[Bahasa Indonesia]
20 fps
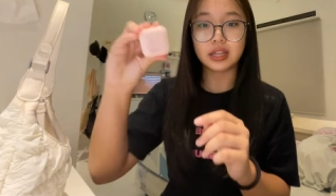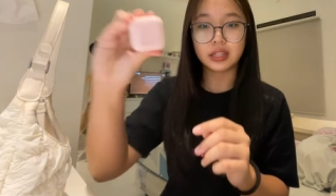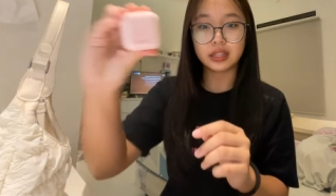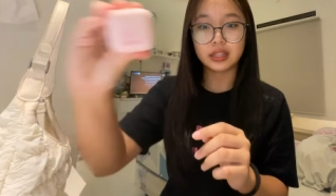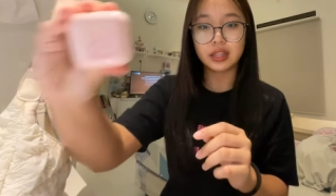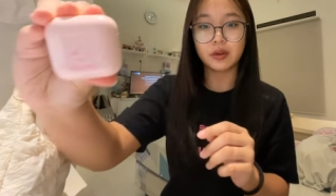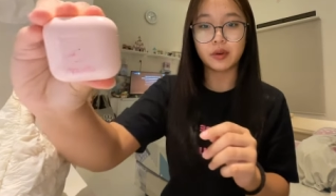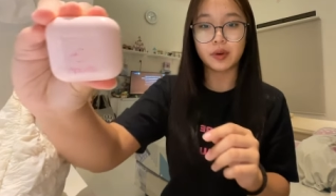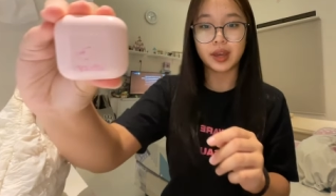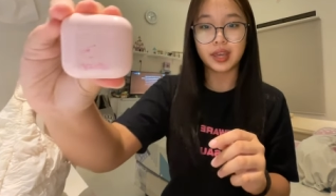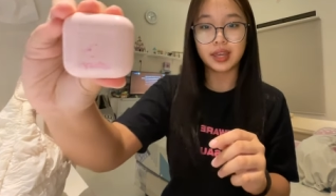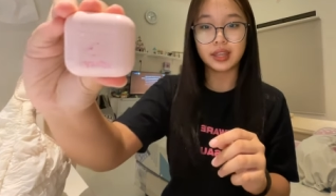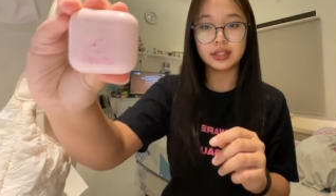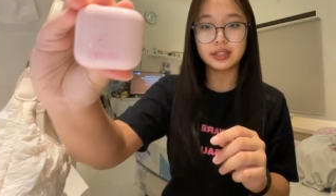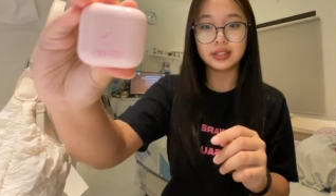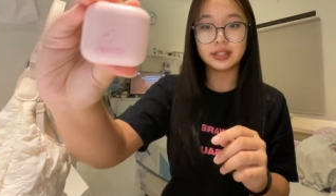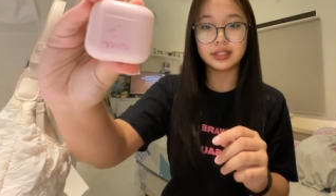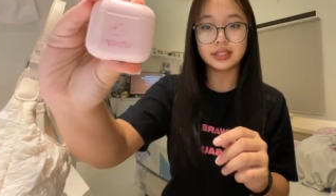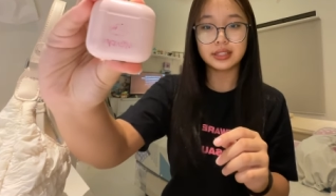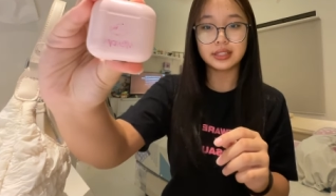TWS
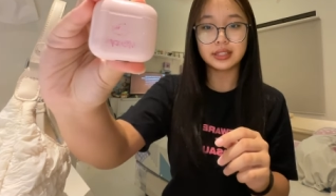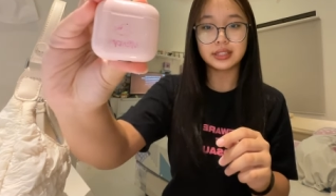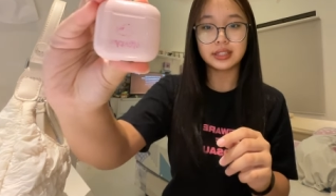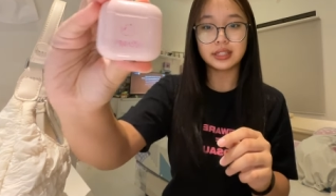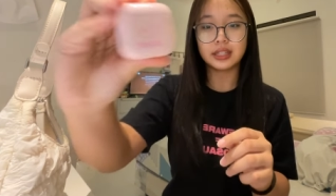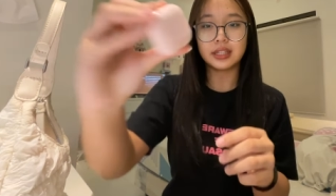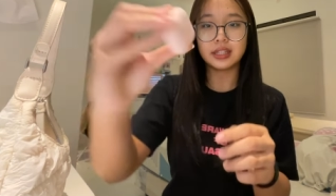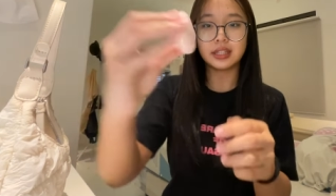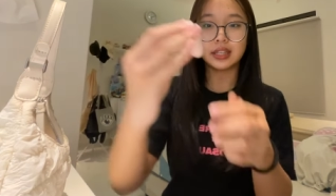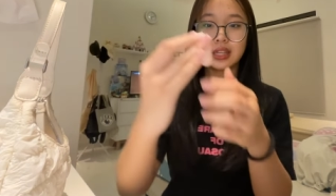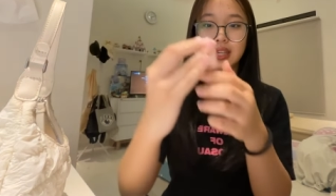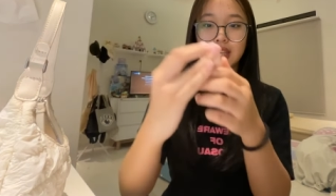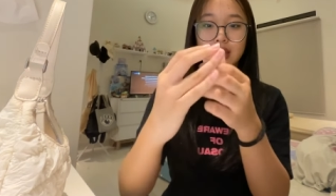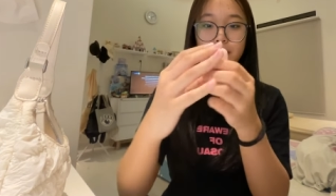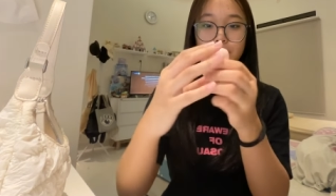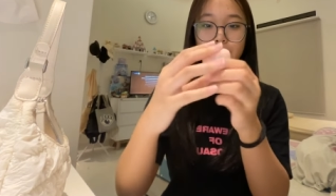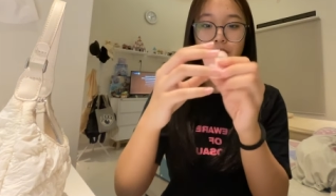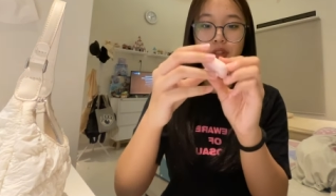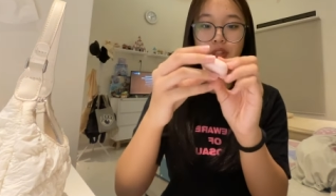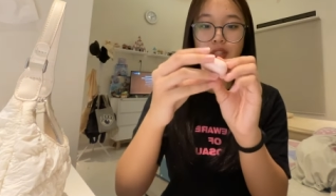ini
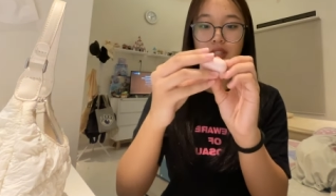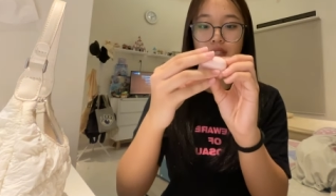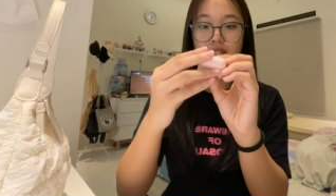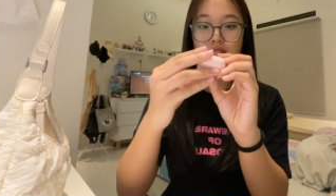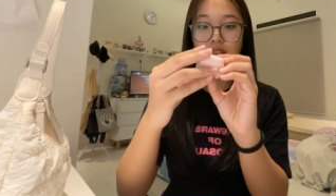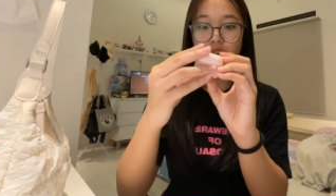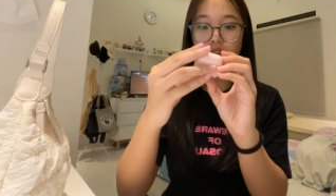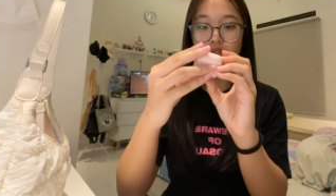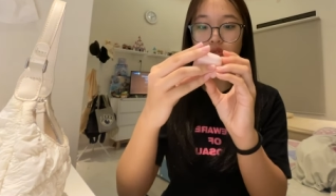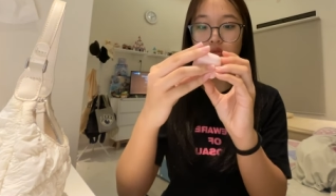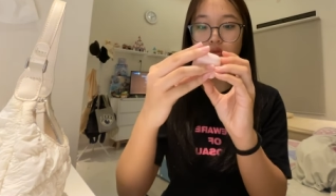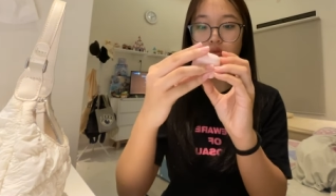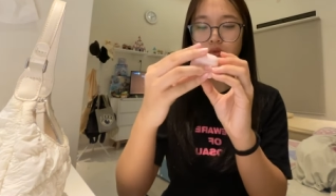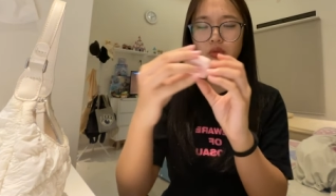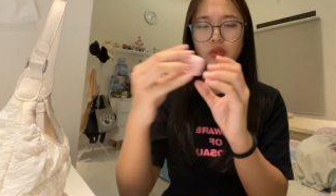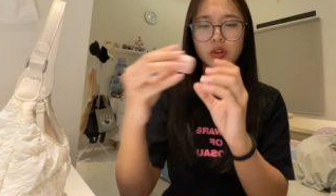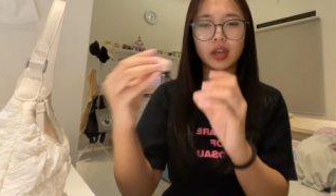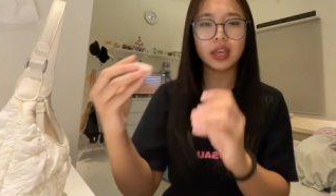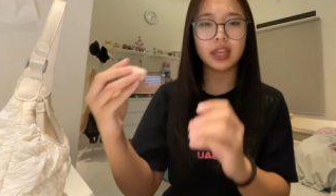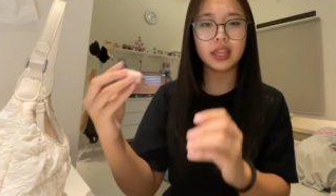earpods
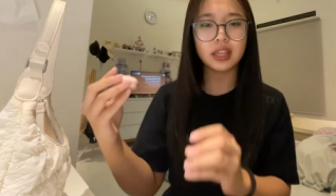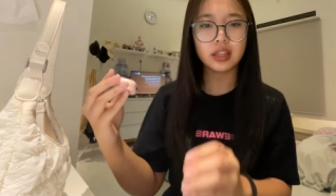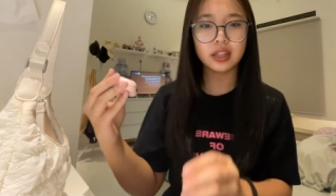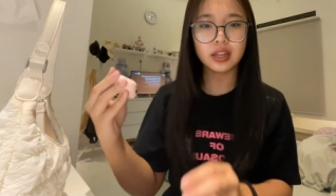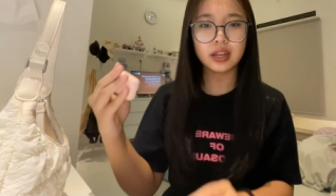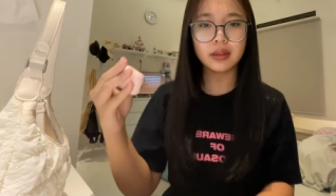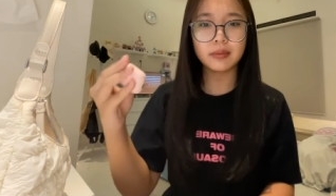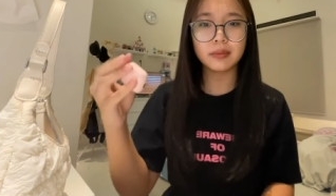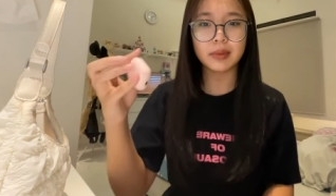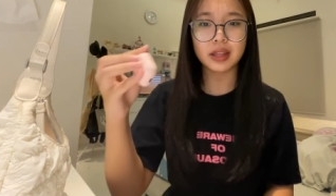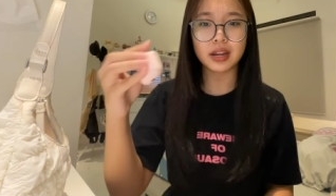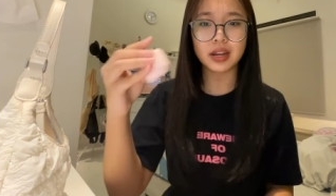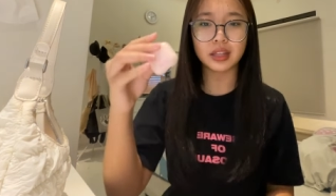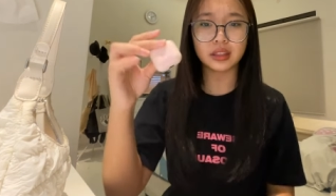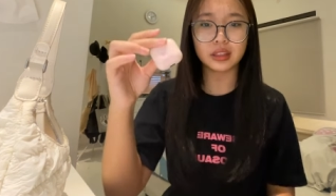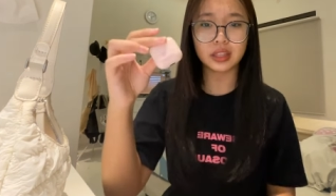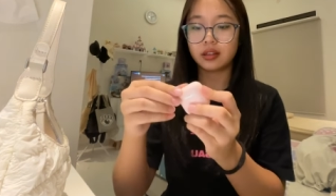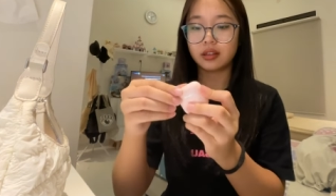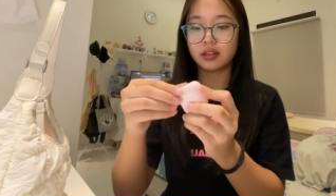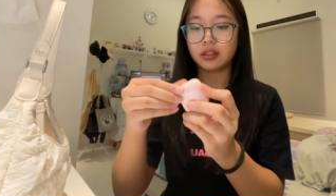aku kayaknya ini merek
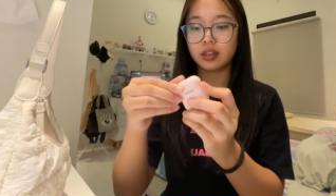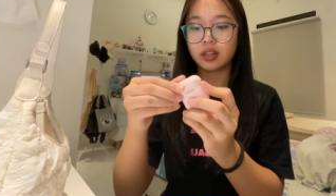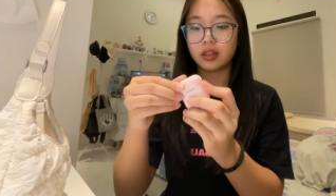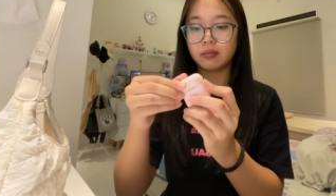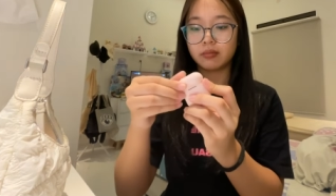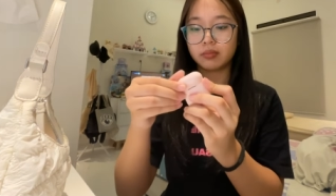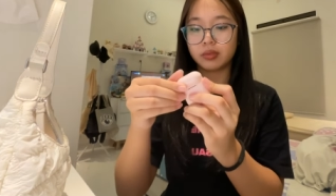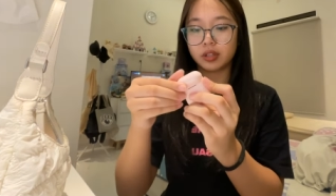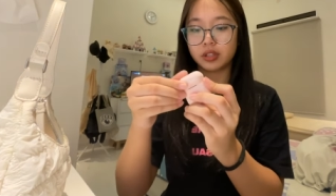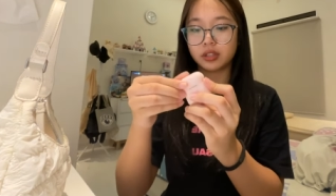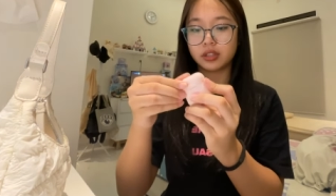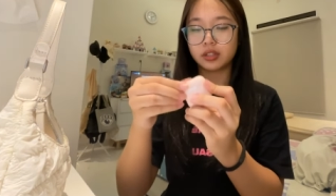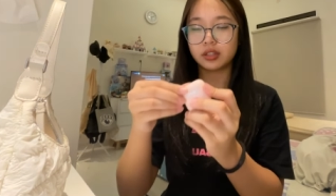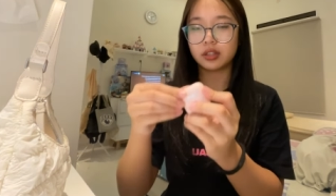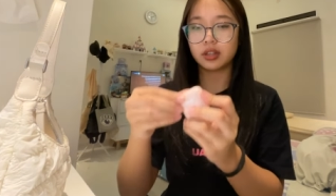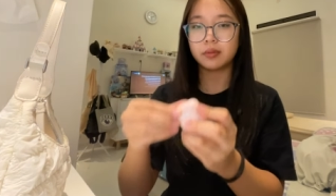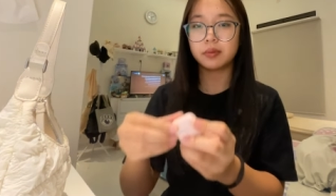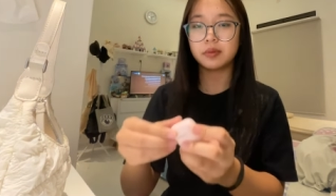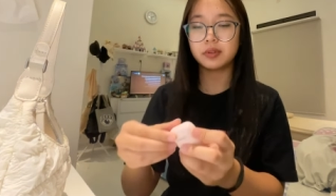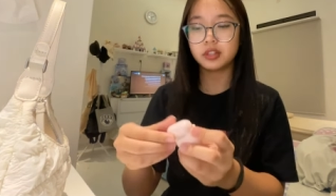Pink Plus
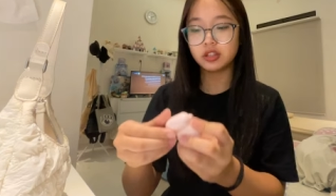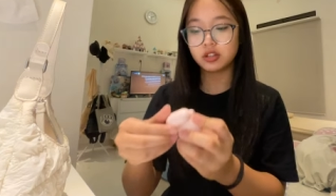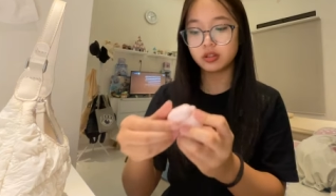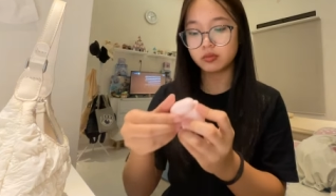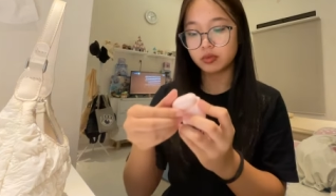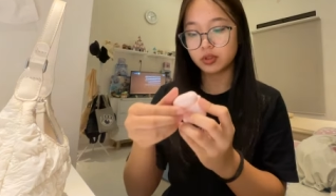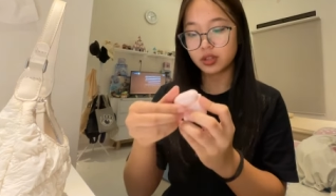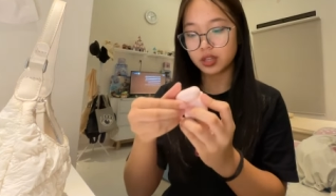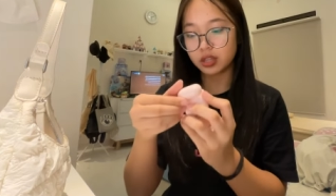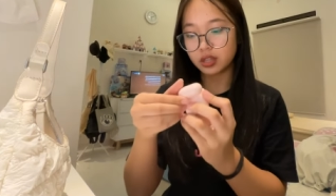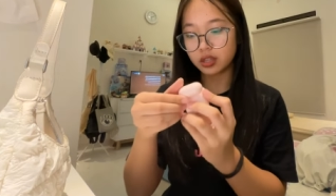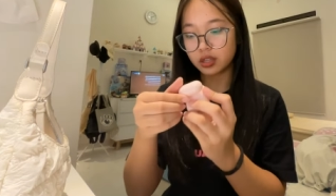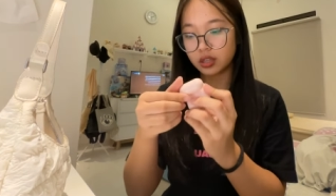apa sih ngomongnya